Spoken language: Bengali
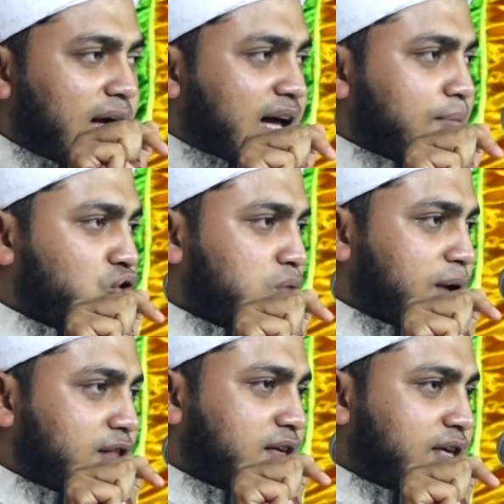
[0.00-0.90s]
আগামী
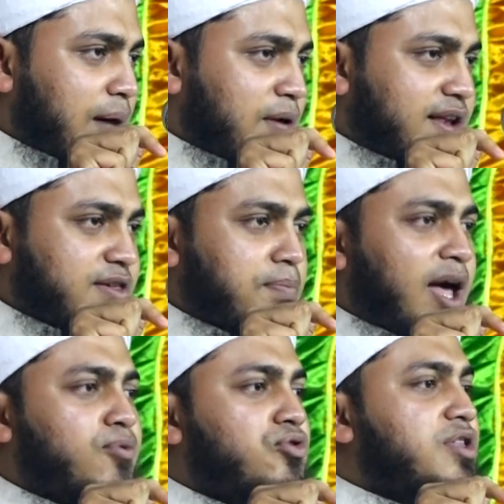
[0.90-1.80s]
রবিবার থেকে আমাদের
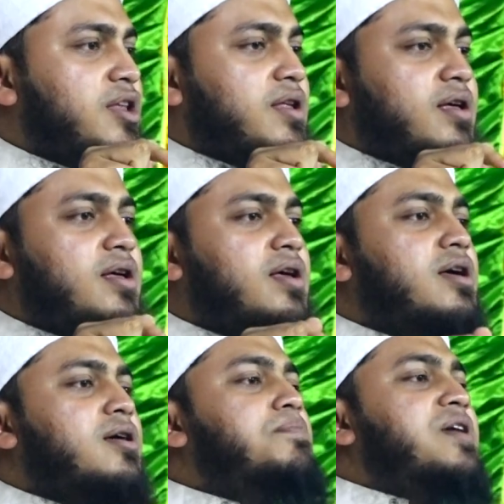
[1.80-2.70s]
ভাই বোনদের
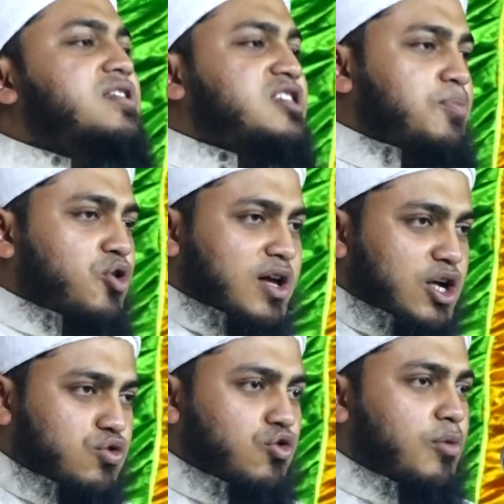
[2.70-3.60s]
পিএসসি
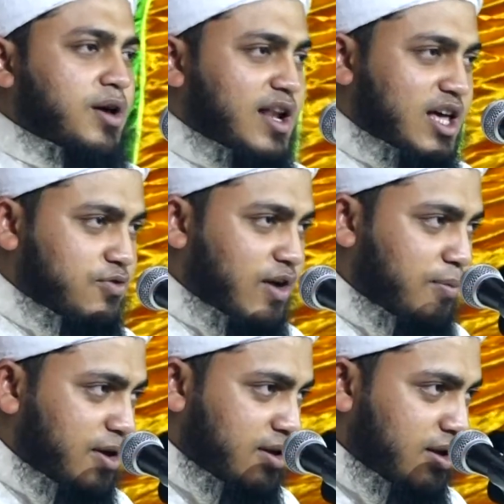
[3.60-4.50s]
পরীক্ষা শুরু হবে ক্লাস
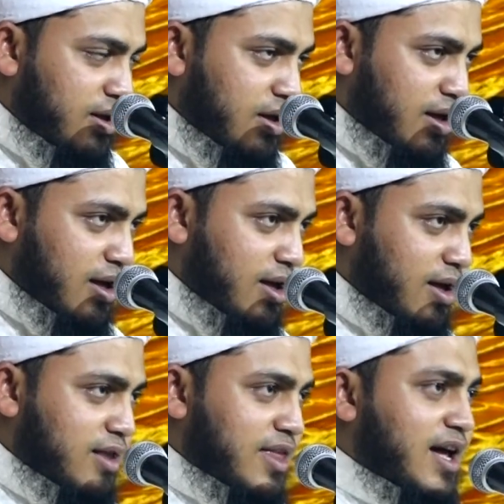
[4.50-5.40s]
ফাইভের
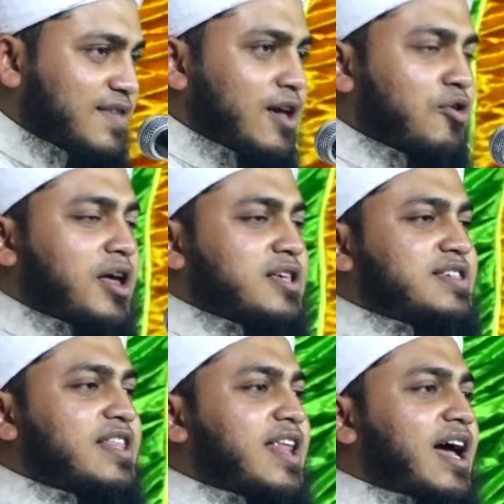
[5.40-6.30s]
দেখা যায় অনেক
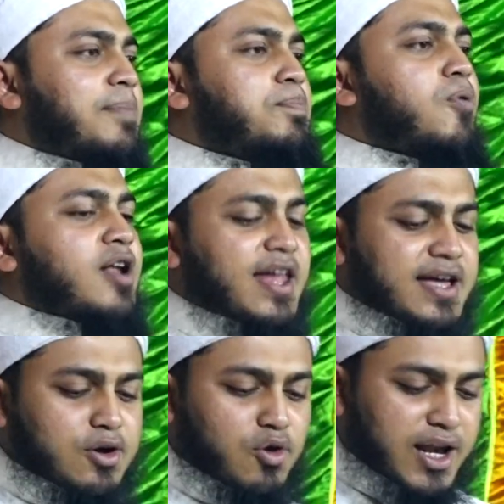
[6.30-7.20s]
ছেলেরা
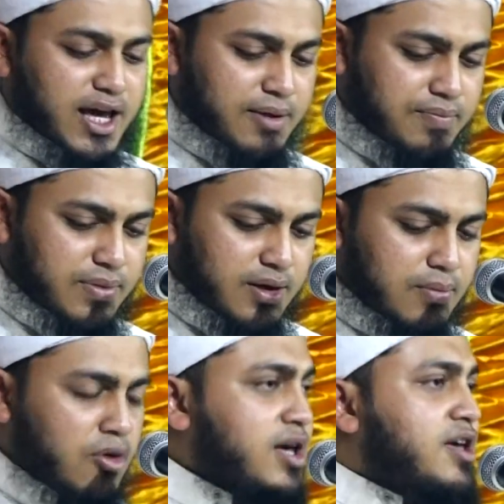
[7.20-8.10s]
পড়ালেখা করে না
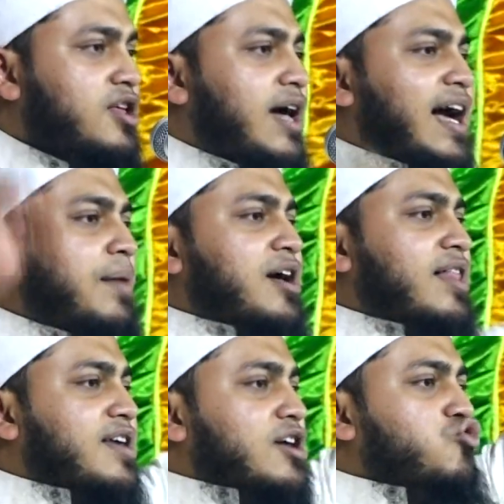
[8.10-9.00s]
বলে কিরে
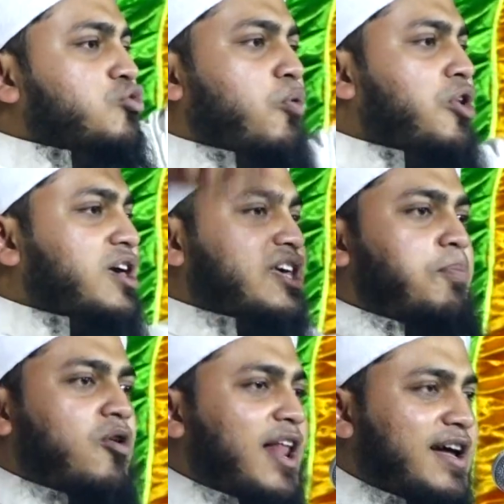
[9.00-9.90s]
আগামীকাল থেকে তোর পরীক্ষা
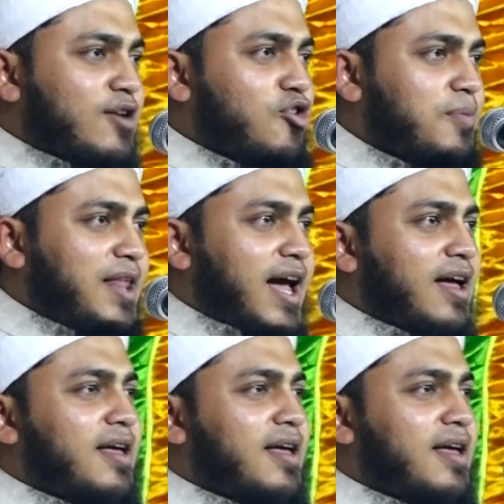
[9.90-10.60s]
পড়ালেখা করবি না